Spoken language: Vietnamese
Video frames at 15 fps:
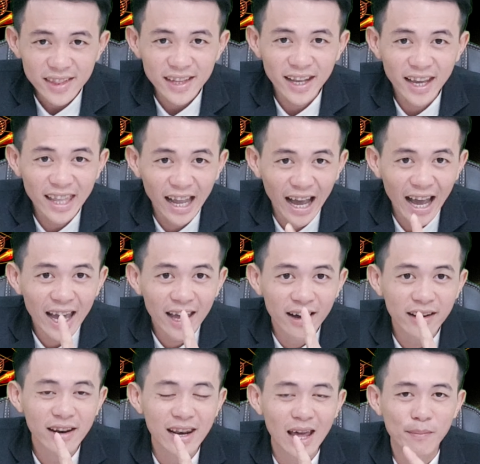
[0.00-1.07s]
cái thằng
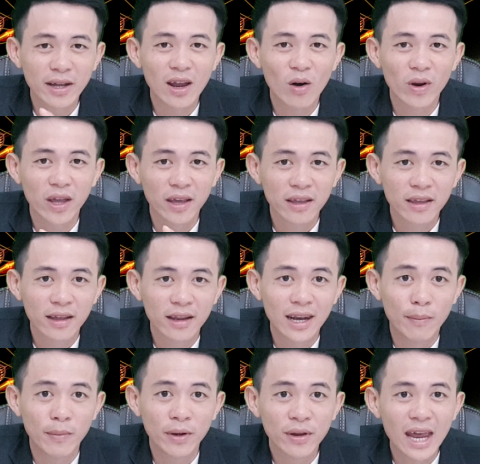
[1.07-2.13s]
HIS nằm ở đâu đây
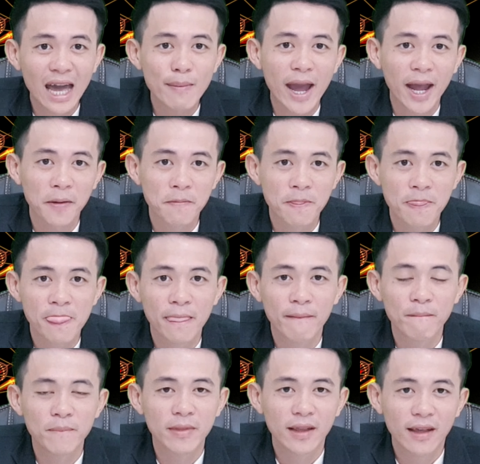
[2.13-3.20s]
nằm ở dưới đáy bạc
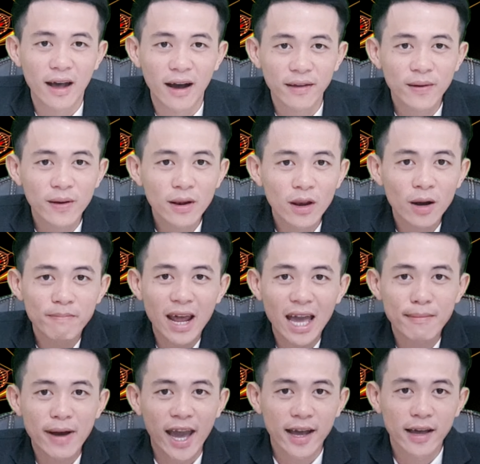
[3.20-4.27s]
ở dưới lớp
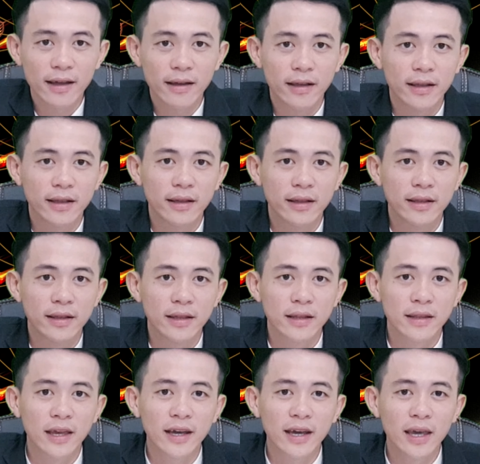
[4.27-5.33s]
đáy bạc á
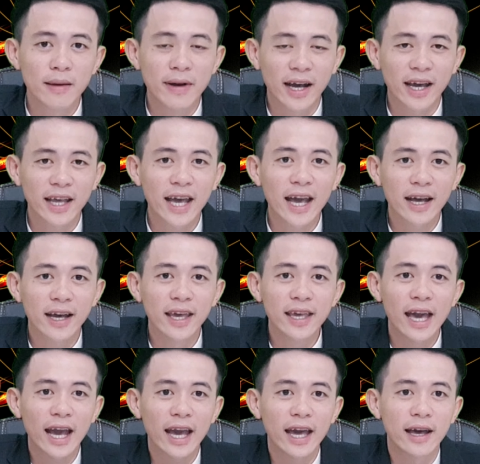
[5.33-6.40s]
thì khi mà cái khí
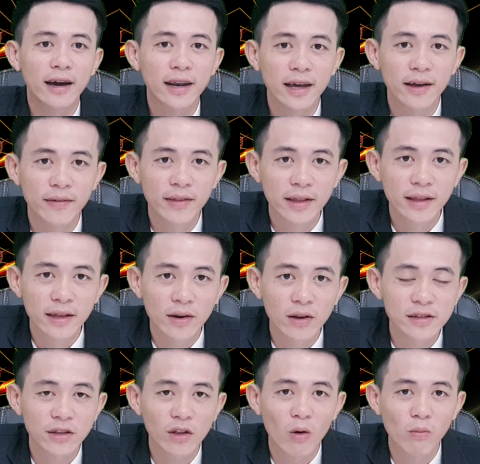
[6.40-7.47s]
h á
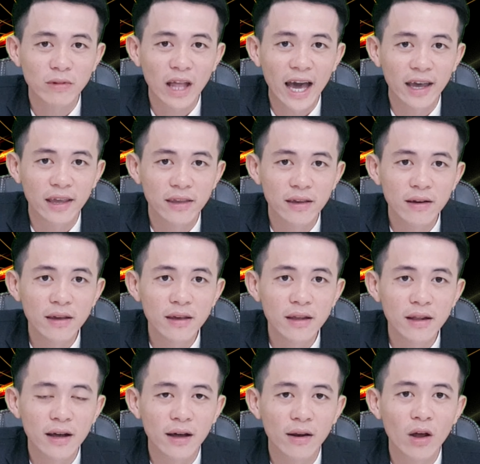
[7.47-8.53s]
nó sẽ tồn tại dưới
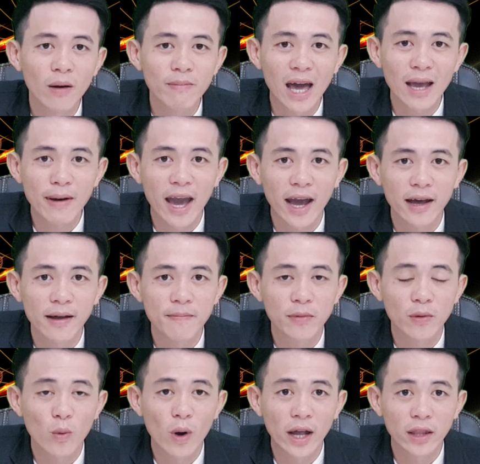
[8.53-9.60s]
ờ, lớp đáy bạc á
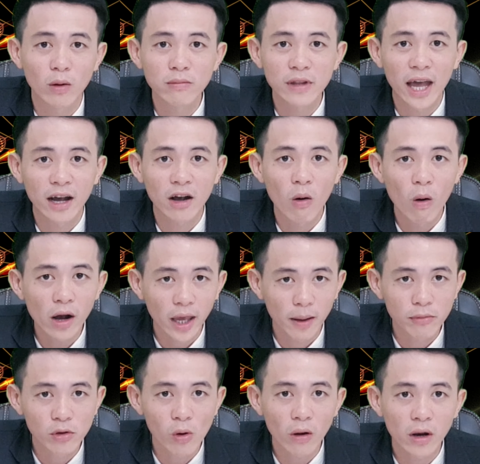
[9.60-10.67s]
và chúng ta khó
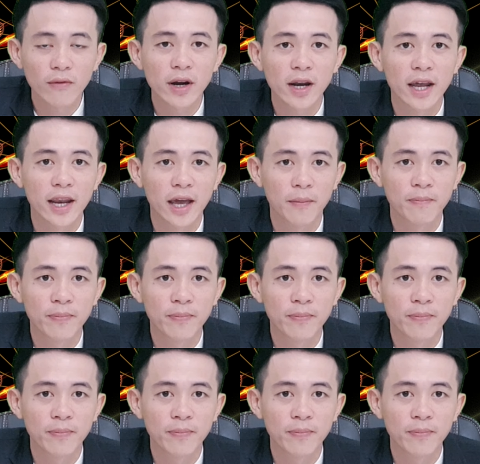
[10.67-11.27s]
kiểm soát được vấn đề này